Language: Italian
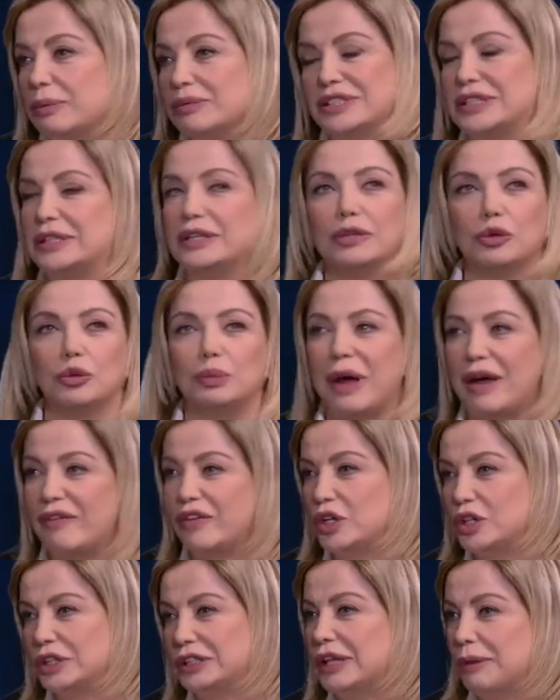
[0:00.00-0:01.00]
si
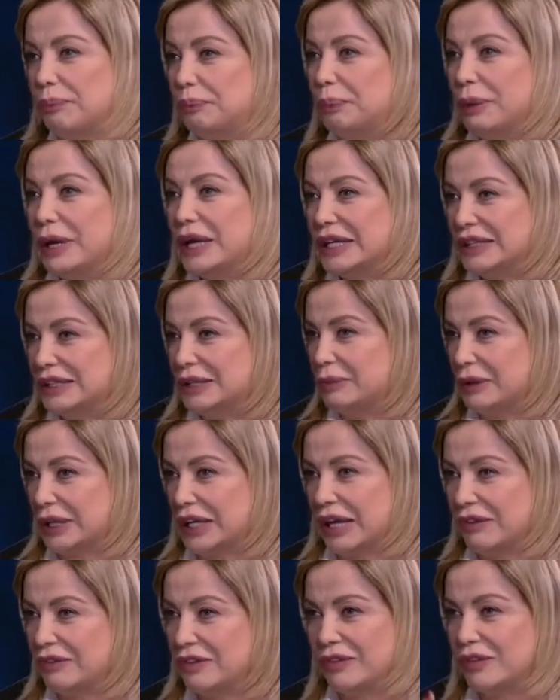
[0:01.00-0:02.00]
rubavano i tappeti perché
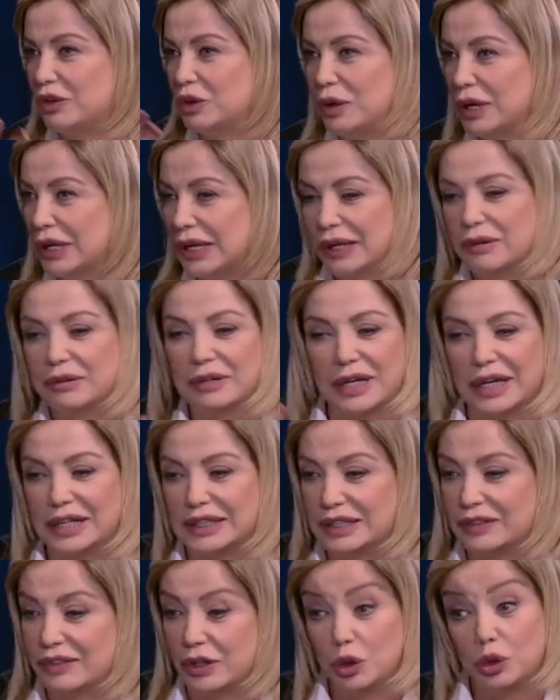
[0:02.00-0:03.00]
avevano anche un
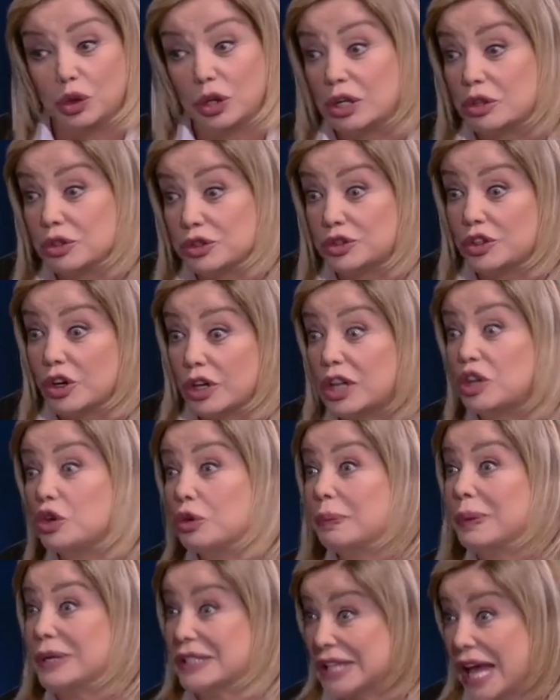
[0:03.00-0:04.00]
grande valore, non so, erano
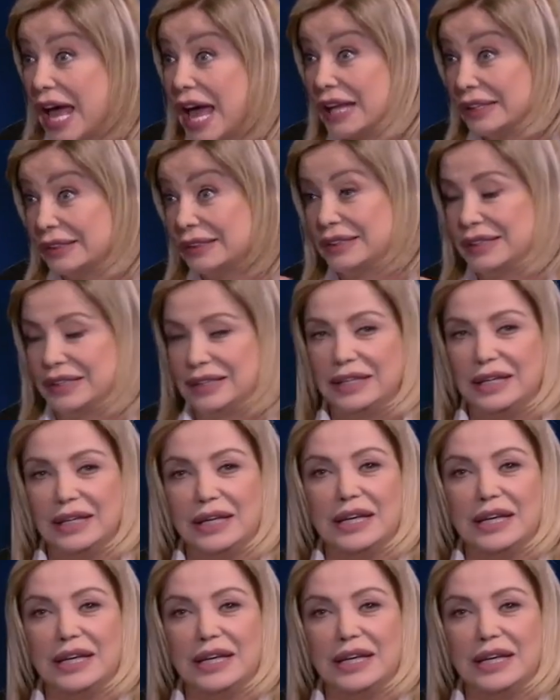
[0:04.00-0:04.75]
pesanti